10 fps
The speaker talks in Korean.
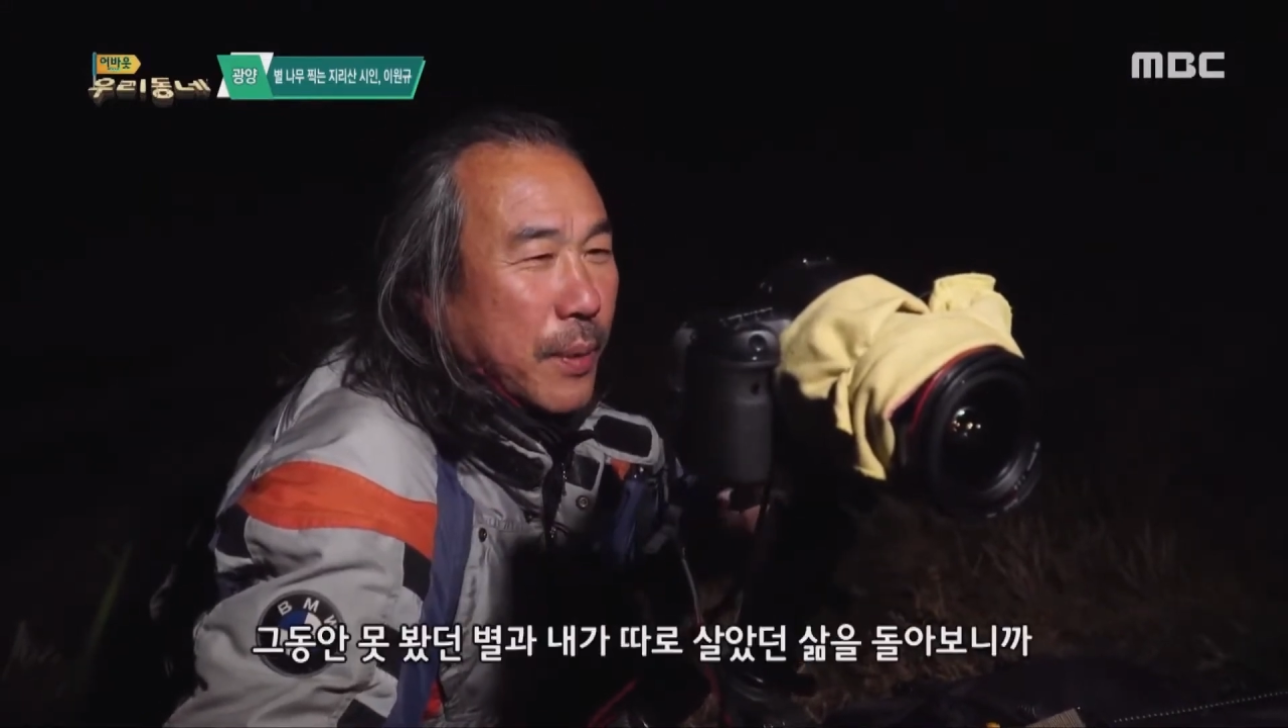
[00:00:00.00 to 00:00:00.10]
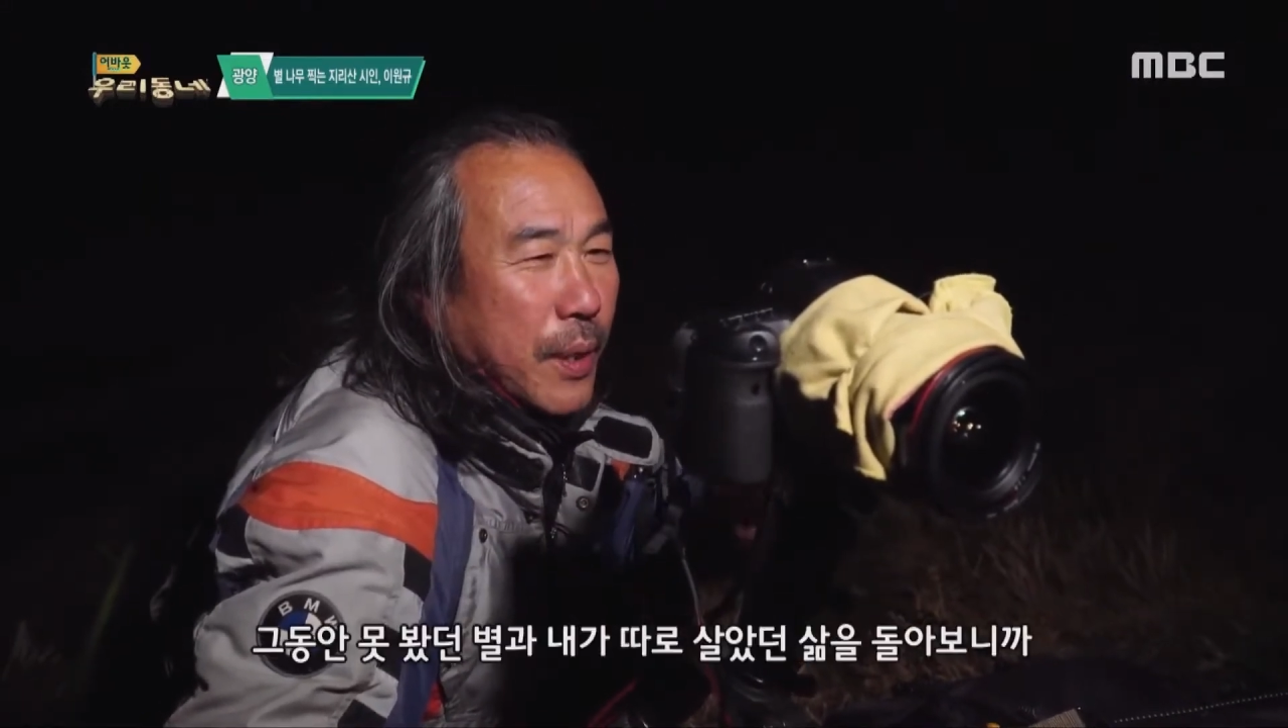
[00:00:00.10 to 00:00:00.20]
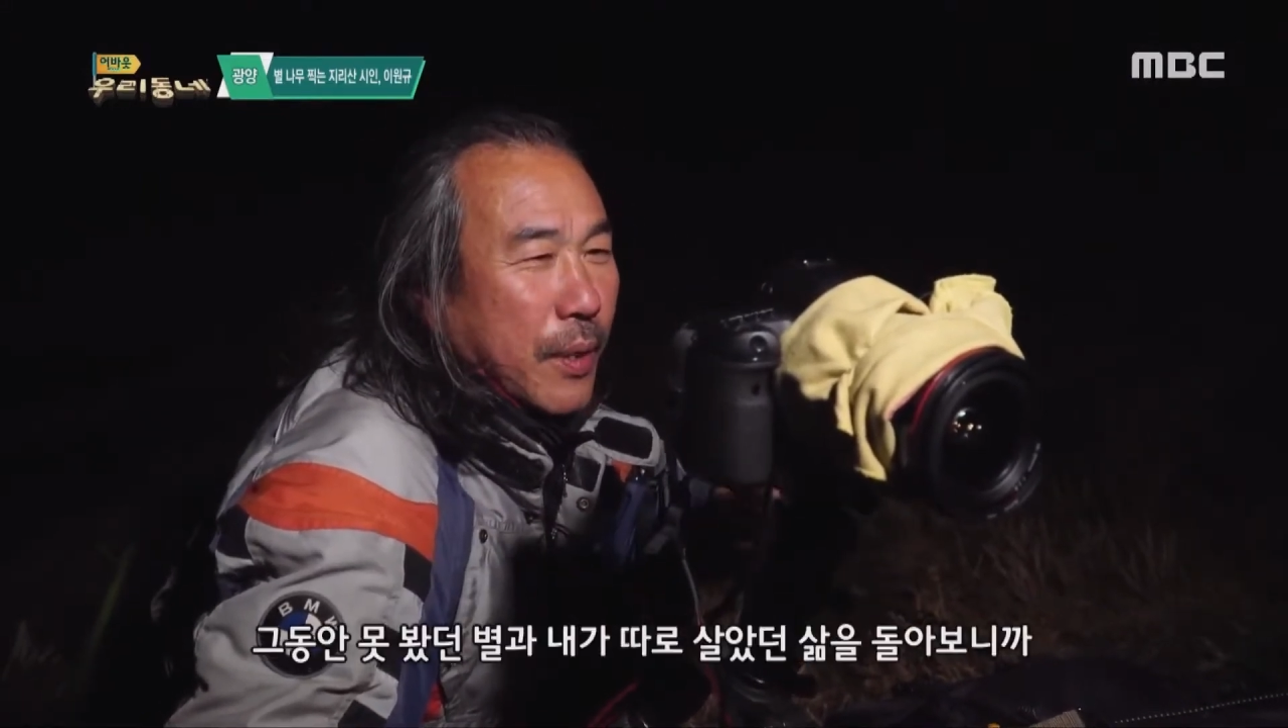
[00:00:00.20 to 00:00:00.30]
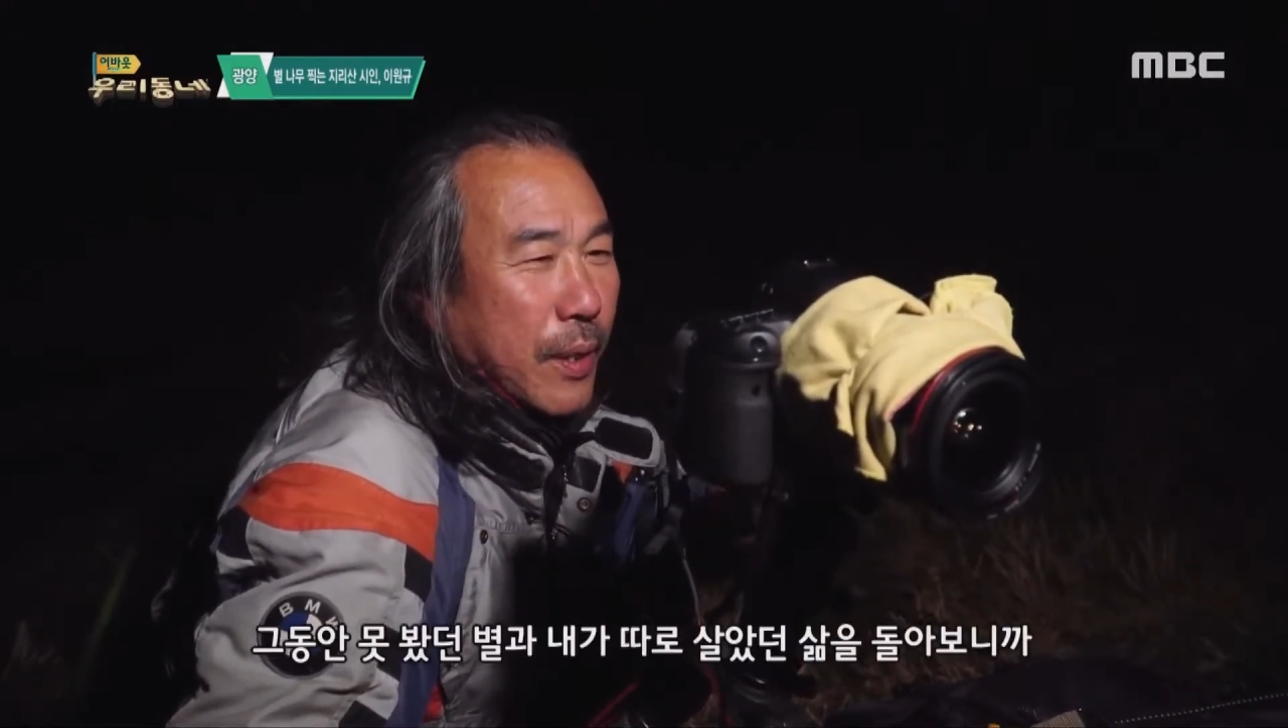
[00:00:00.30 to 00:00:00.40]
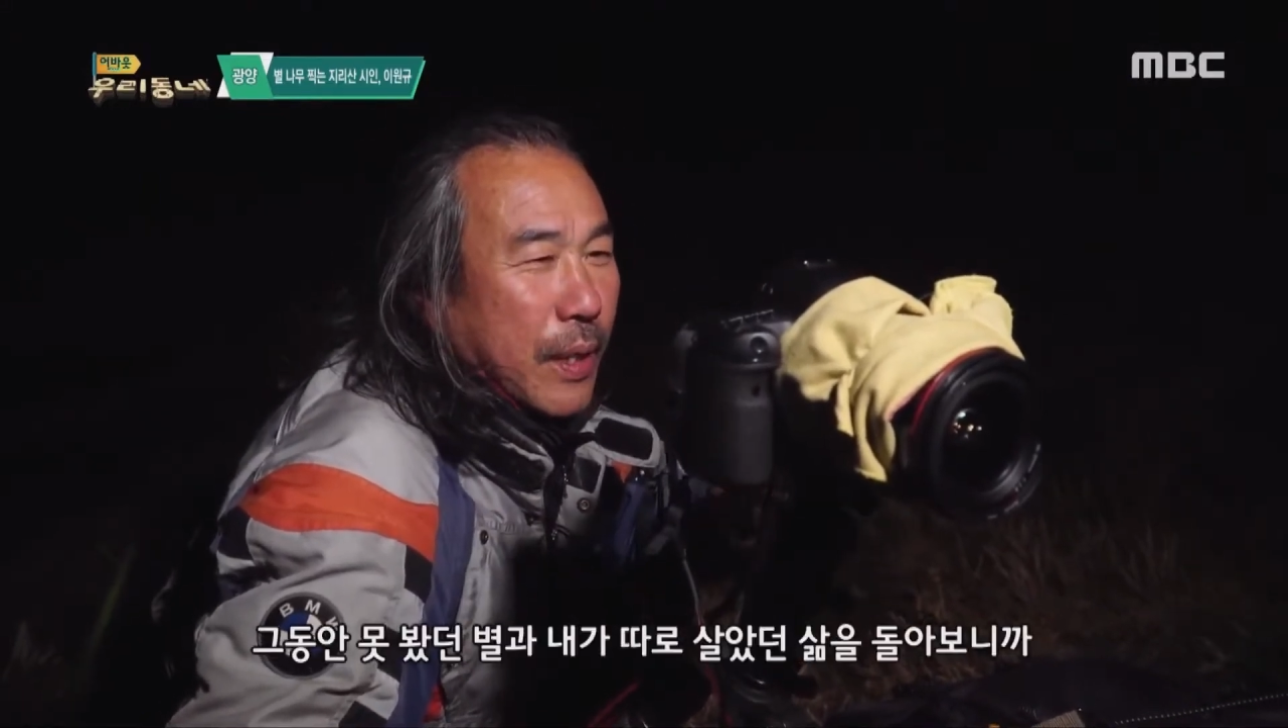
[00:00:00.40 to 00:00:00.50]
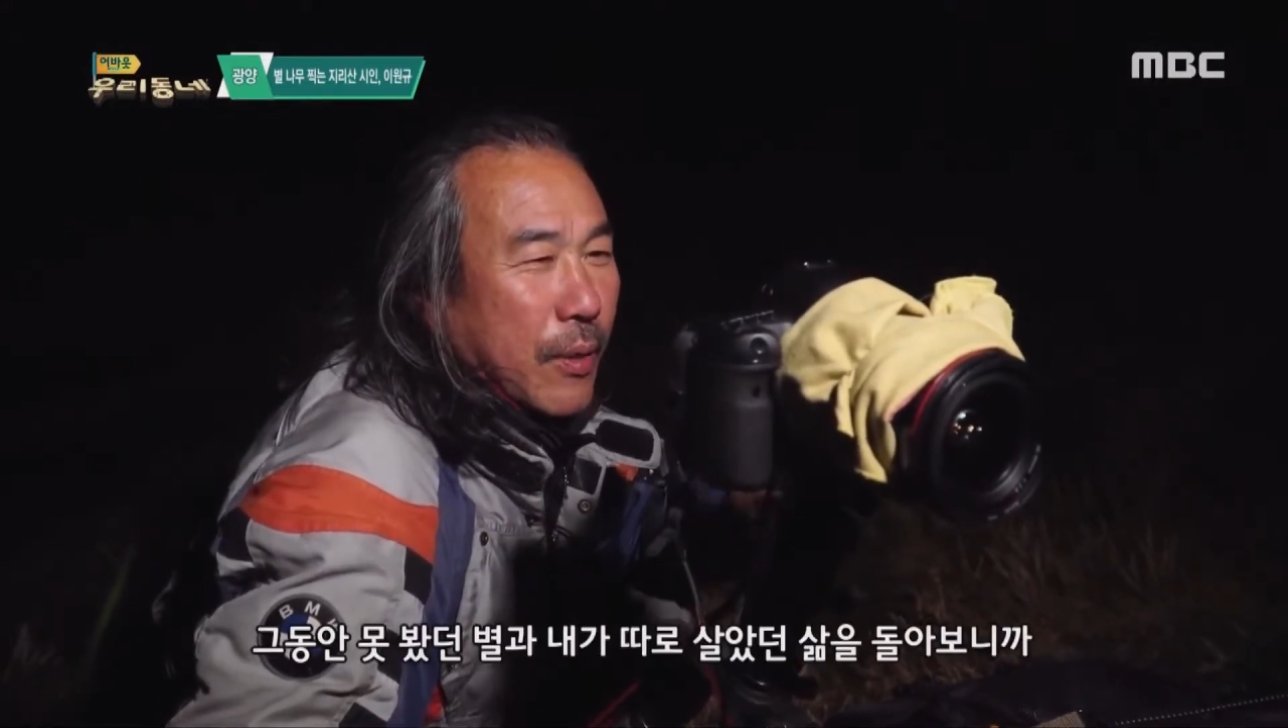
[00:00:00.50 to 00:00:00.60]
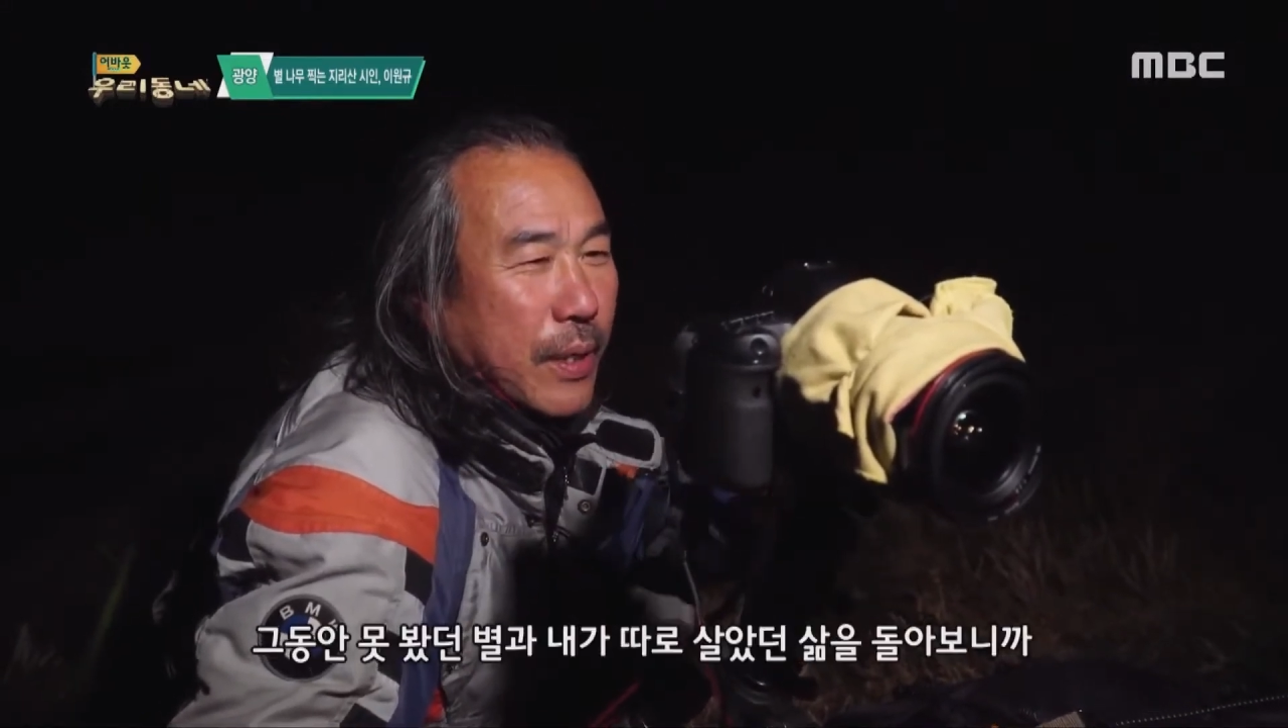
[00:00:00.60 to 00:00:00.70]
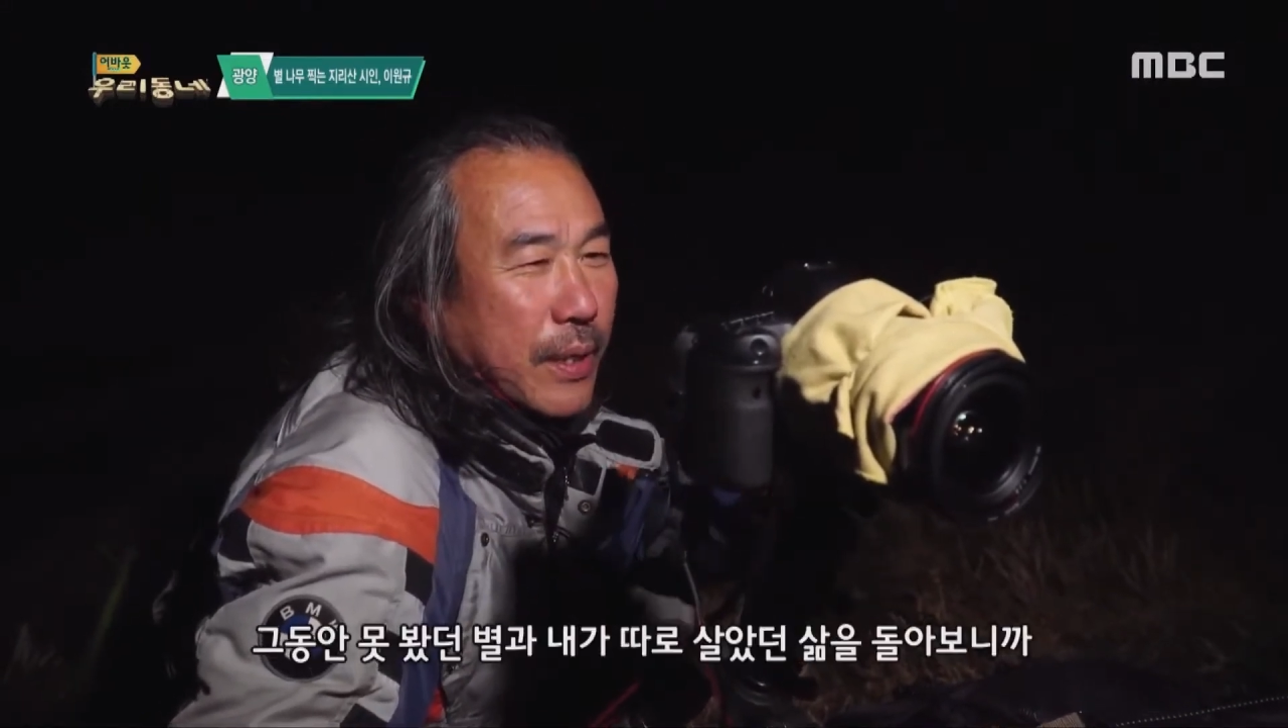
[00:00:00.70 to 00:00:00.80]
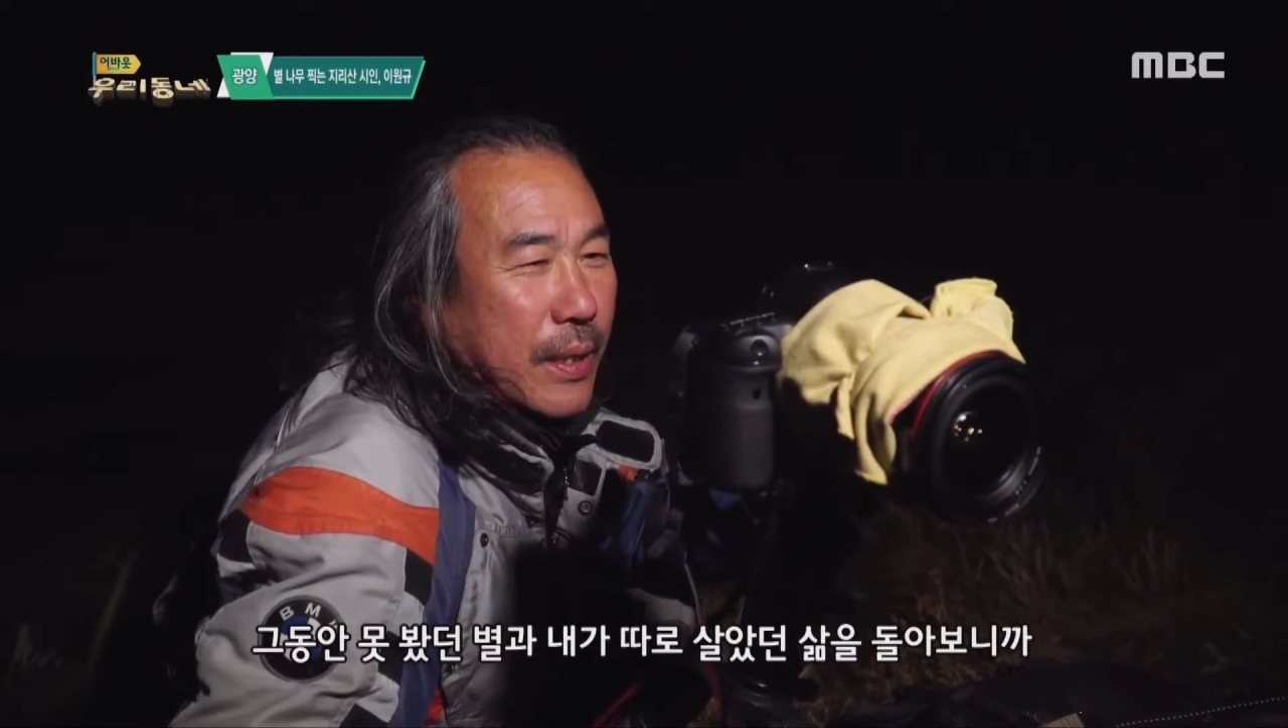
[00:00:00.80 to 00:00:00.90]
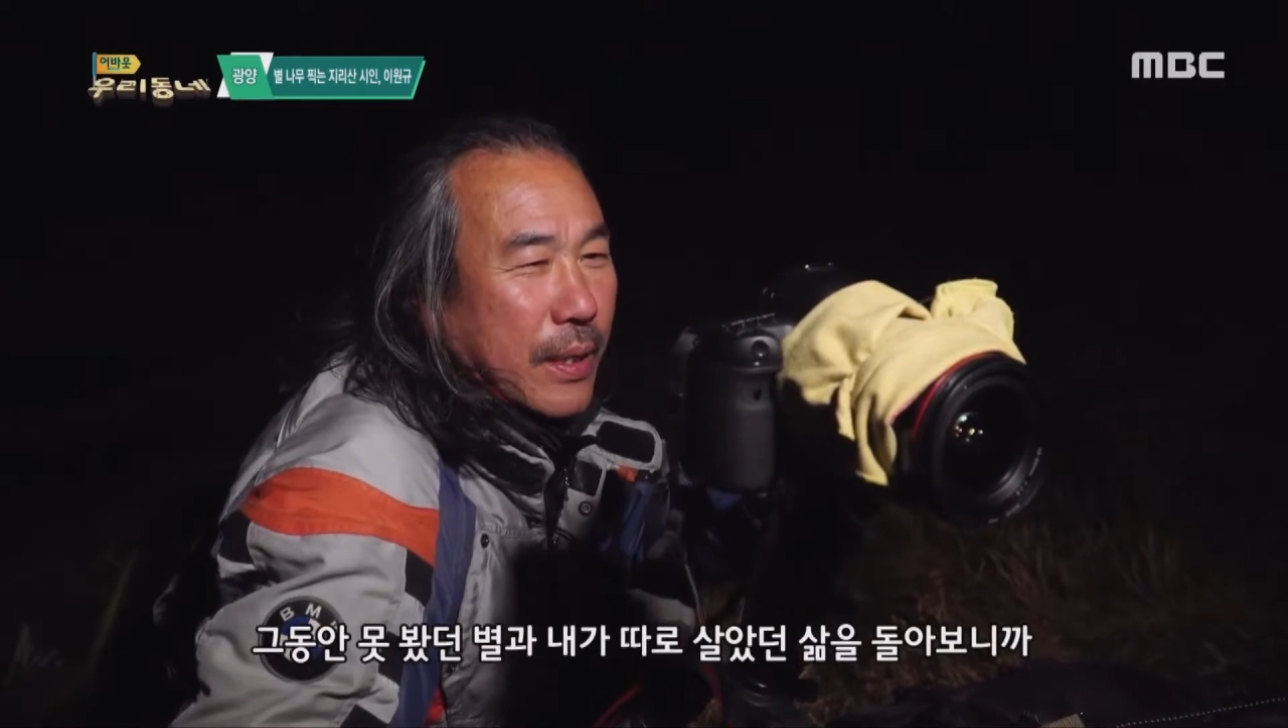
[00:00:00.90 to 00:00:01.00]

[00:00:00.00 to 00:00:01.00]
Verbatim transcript: 별과 나와